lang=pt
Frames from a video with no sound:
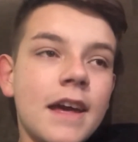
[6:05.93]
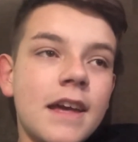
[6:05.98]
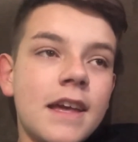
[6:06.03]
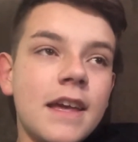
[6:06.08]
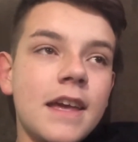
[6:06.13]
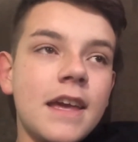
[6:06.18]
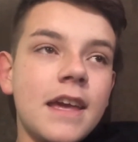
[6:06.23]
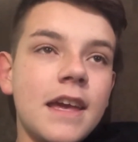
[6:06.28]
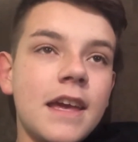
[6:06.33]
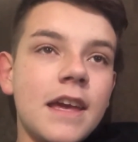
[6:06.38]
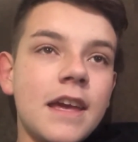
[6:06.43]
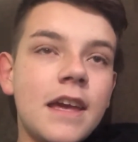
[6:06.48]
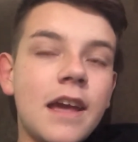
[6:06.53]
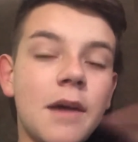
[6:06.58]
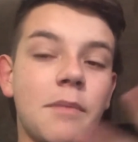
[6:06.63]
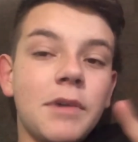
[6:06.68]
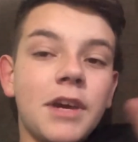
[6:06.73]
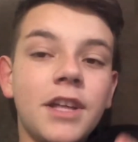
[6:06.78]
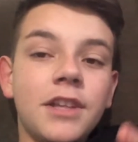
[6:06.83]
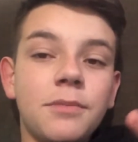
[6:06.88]
E
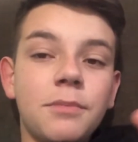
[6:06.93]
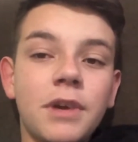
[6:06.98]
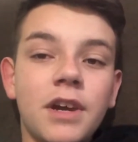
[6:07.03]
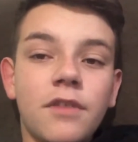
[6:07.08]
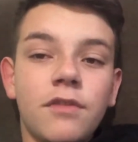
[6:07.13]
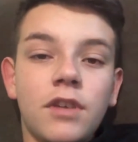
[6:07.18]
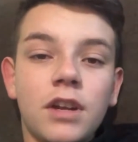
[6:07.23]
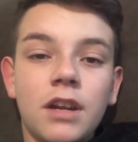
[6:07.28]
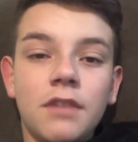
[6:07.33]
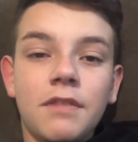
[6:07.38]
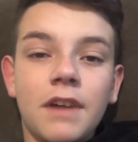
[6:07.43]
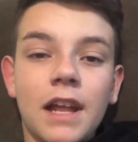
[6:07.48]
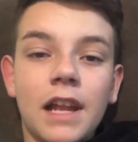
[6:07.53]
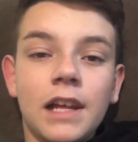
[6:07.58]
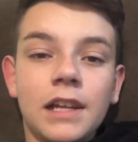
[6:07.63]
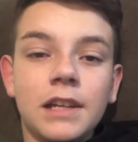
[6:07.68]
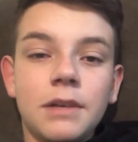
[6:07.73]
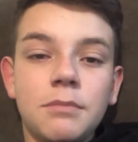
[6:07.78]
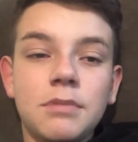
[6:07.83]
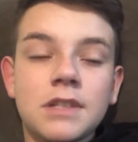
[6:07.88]
amanhã de manhã eu vou levar
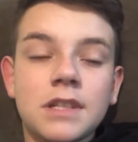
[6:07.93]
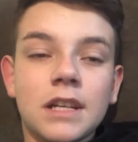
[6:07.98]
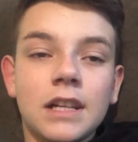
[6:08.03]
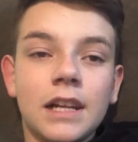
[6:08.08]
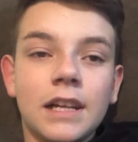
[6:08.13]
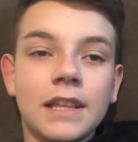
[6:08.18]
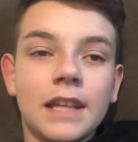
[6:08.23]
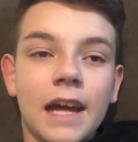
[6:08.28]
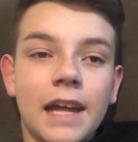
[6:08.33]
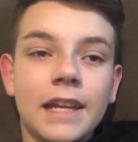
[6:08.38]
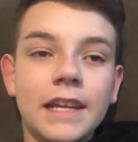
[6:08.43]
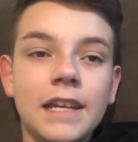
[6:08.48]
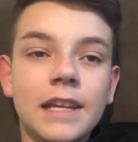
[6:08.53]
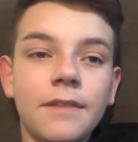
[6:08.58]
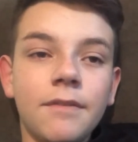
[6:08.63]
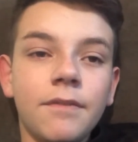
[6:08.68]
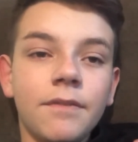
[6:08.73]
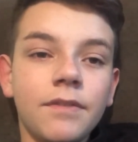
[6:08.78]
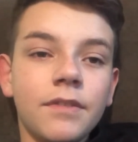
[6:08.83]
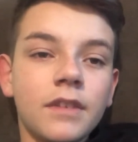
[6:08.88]
lá na
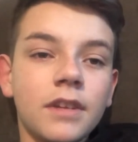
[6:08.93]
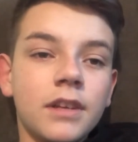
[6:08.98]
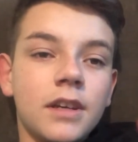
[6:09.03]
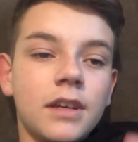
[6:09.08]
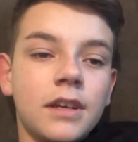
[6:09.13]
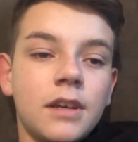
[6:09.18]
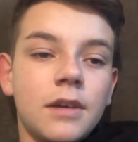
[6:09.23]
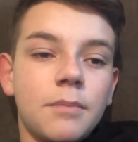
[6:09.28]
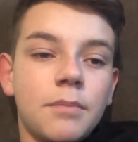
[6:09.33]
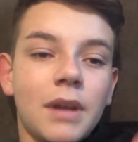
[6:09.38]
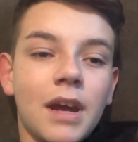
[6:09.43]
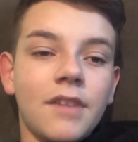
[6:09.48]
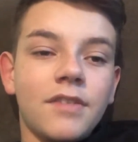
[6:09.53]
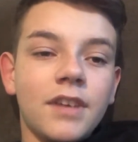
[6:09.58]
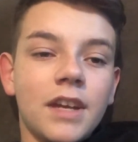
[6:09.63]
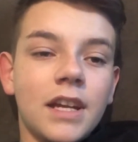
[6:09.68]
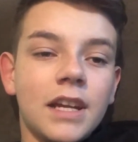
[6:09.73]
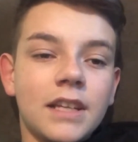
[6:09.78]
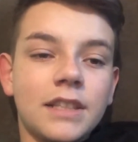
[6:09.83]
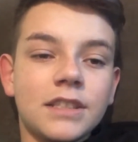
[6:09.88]
bicicletaria pra
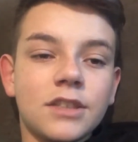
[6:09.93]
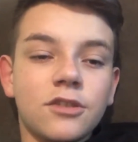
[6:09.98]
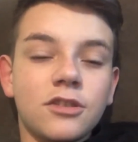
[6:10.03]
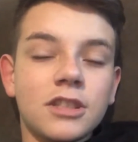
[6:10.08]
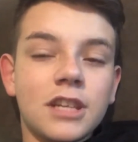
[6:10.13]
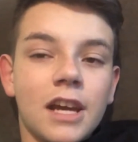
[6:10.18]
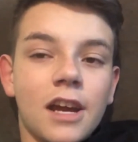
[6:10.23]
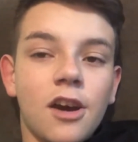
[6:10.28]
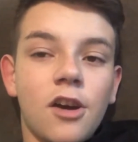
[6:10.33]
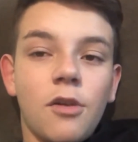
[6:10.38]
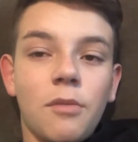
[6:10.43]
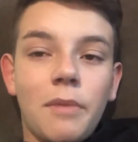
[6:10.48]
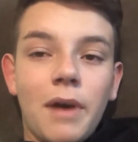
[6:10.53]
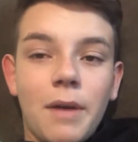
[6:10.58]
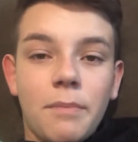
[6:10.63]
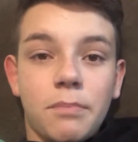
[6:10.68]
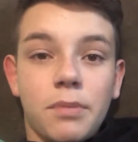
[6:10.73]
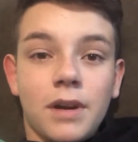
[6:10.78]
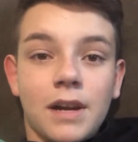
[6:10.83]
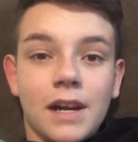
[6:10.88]
ver, né, se consegue
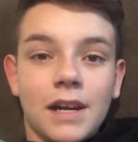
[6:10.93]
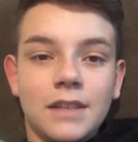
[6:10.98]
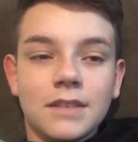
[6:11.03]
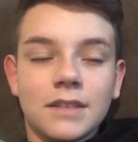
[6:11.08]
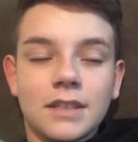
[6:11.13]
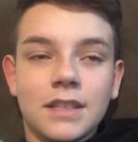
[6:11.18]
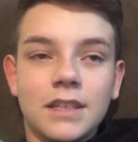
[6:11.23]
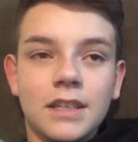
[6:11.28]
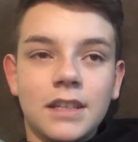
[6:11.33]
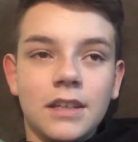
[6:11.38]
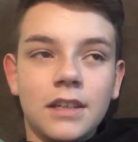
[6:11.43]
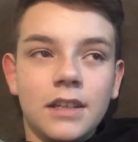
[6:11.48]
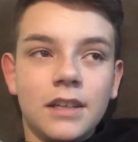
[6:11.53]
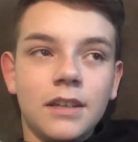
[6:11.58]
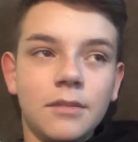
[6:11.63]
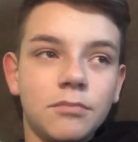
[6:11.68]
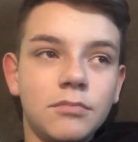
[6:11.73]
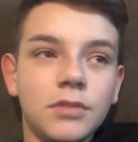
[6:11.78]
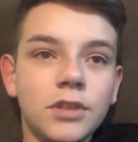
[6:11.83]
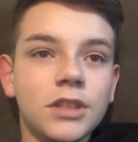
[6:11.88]
arrumar, por causa
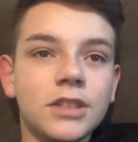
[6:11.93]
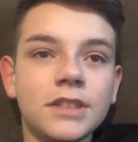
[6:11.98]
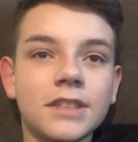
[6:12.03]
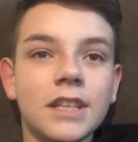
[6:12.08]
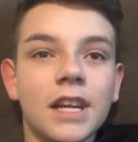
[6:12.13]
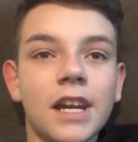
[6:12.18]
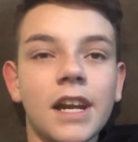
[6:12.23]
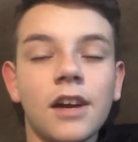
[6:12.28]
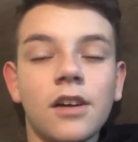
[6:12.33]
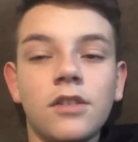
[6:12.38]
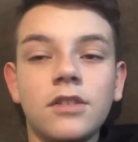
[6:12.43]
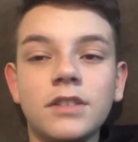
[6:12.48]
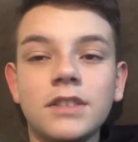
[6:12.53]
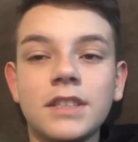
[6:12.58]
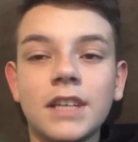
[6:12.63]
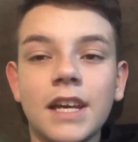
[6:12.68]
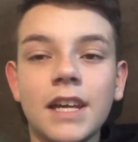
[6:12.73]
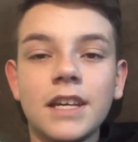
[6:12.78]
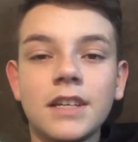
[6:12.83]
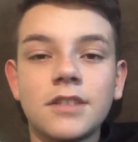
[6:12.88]
que muito estranho
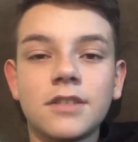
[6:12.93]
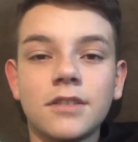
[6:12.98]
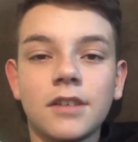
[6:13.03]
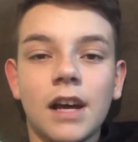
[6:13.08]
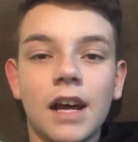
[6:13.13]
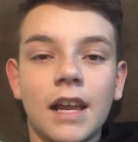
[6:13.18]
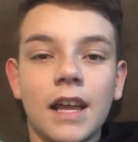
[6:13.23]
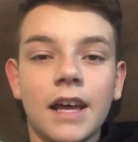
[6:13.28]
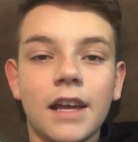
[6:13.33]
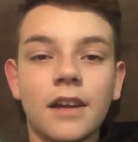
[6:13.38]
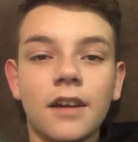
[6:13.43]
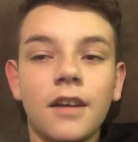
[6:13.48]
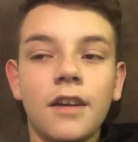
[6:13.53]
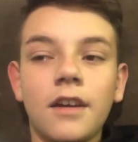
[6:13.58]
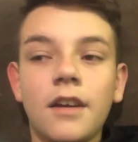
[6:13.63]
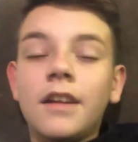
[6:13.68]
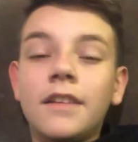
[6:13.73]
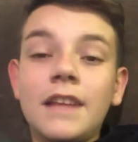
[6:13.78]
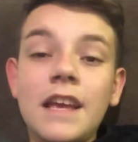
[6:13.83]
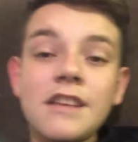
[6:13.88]
acontecer isso, galera.
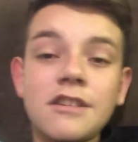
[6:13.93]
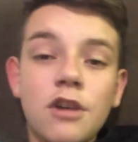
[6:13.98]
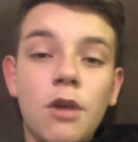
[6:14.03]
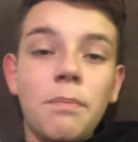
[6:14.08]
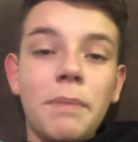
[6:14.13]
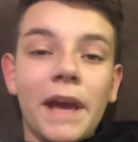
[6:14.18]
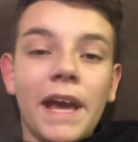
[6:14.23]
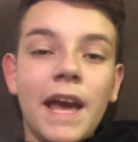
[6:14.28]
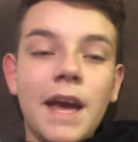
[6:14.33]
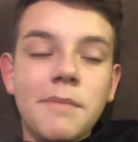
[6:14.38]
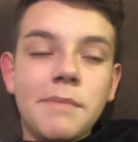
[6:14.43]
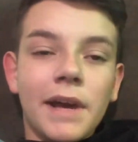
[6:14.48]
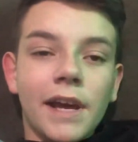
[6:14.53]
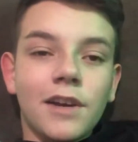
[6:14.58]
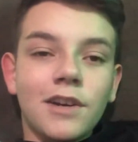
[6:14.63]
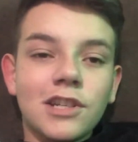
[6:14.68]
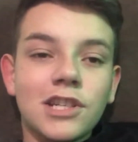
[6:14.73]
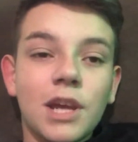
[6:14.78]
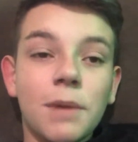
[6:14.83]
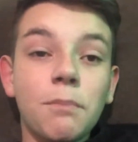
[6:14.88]
Desde que eu peguei a
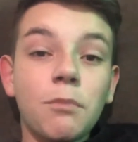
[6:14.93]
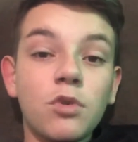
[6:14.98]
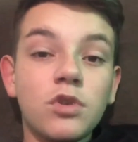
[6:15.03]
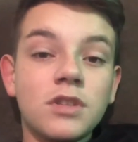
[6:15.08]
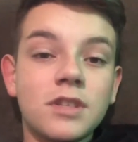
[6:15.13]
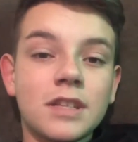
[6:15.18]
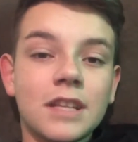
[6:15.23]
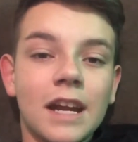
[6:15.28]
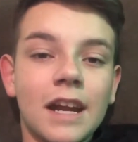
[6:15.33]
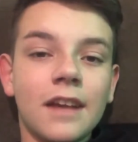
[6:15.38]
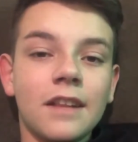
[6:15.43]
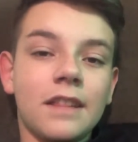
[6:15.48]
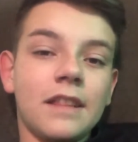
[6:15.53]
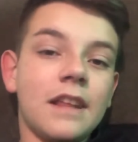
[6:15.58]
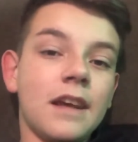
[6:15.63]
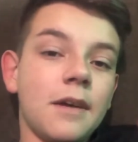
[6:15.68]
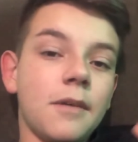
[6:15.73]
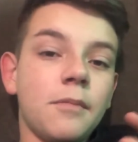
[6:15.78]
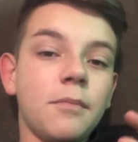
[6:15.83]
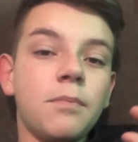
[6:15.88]
bike, eu achei muito estranho
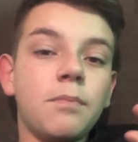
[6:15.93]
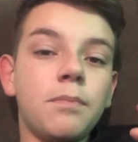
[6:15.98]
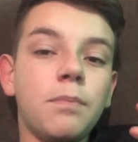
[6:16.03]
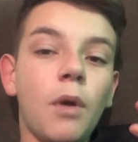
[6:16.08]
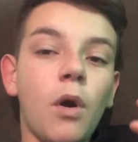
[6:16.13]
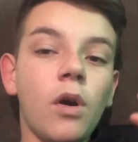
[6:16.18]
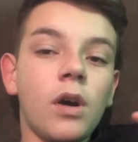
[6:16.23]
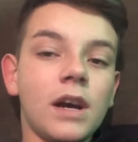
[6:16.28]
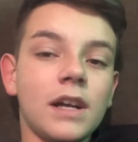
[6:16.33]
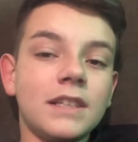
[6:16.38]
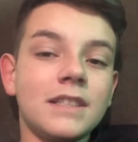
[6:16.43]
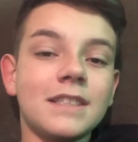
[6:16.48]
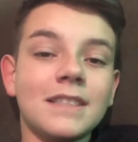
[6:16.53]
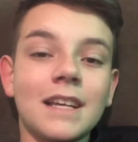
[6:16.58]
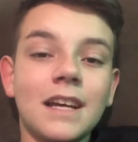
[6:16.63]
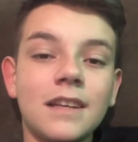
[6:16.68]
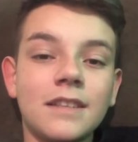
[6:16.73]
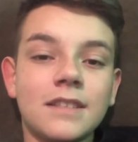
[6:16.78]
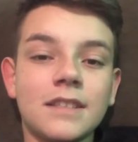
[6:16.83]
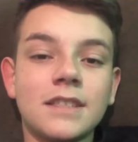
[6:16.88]
ter pouca
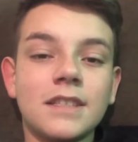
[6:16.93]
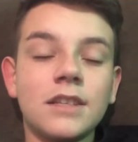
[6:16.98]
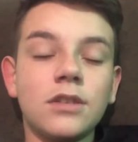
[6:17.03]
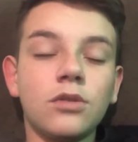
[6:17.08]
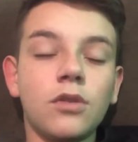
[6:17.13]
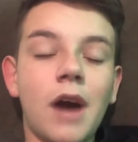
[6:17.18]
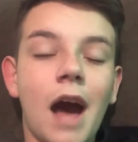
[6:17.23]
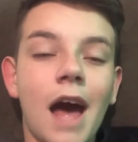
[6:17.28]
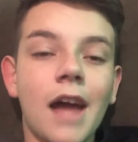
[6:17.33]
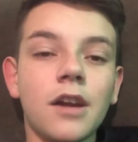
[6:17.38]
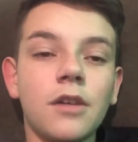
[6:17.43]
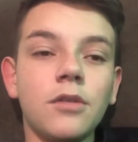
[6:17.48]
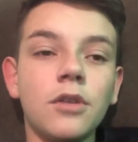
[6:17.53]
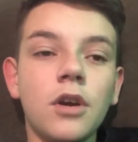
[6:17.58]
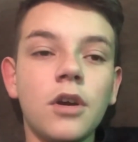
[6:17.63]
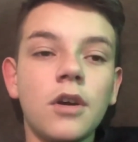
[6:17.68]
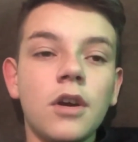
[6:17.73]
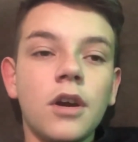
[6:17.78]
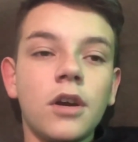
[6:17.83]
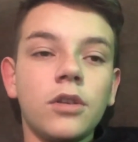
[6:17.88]
distância, assim, do aro,
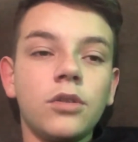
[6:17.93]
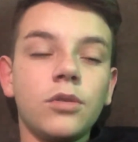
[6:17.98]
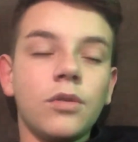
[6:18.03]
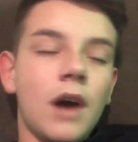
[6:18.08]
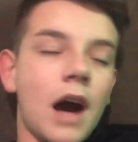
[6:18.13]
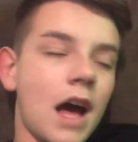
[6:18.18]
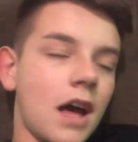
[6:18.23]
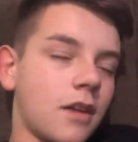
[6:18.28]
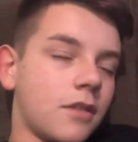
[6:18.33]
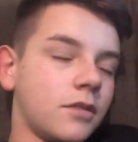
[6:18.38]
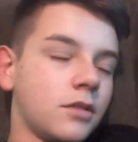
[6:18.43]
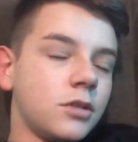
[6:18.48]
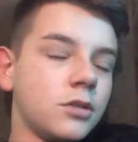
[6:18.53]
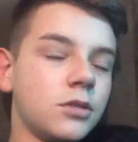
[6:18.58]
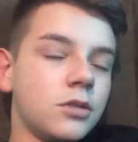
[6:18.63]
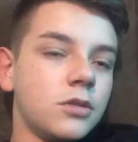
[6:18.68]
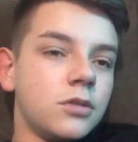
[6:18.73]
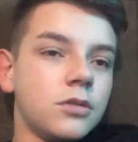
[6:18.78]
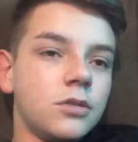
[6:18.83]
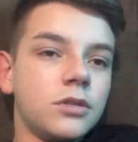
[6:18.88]
do aro,
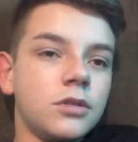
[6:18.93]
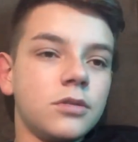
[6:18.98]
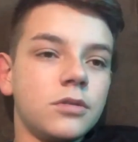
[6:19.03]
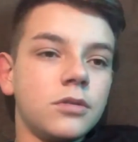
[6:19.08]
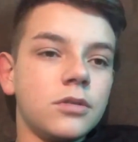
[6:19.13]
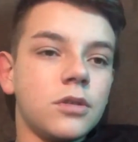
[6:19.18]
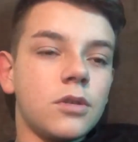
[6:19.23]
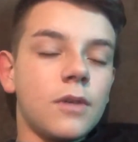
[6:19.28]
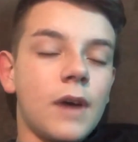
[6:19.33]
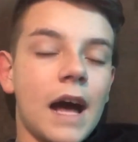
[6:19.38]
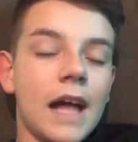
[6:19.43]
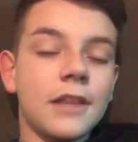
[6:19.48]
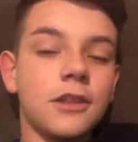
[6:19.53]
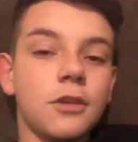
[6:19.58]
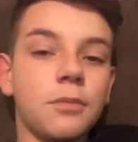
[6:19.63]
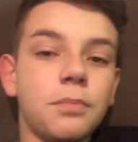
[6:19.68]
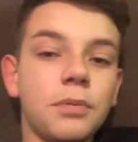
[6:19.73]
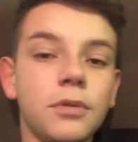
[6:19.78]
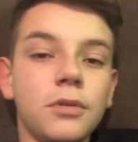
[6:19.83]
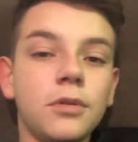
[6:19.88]
do
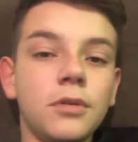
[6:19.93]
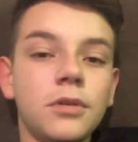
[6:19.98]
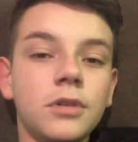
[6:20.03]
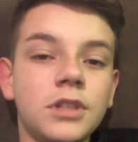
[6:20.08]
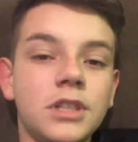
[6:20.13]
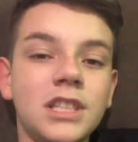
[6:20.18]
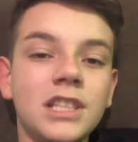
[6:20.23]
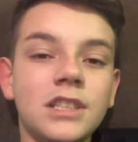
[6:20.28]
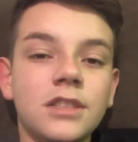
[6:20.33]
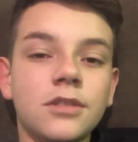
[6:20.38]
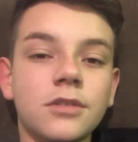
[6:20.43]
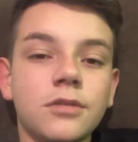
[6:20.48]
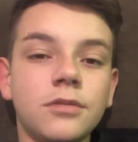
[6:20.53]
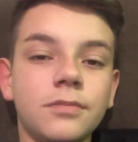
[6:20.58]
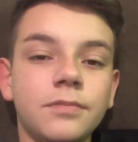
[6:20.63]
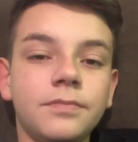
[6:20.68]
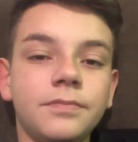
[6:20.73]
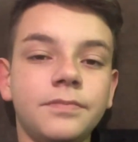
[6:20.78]
quadro pro disco.